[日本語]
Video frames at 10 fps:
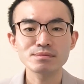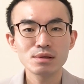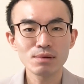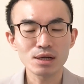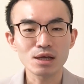
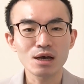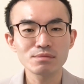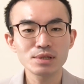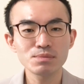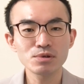では、
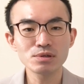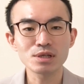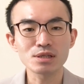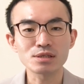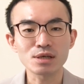リハビリ病院
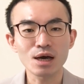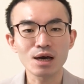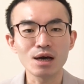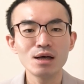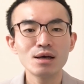なんです
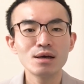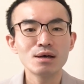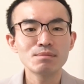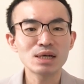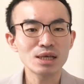が、
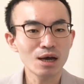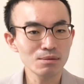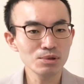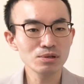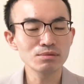まあ、
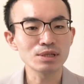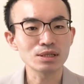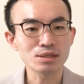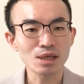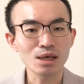リハ病院は
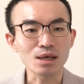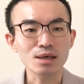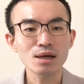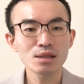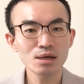です
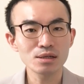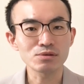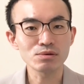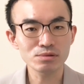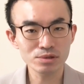ね、かなり
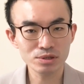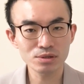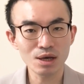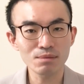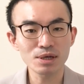特
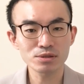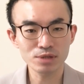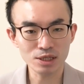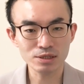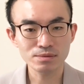殊な場
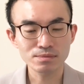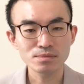所です。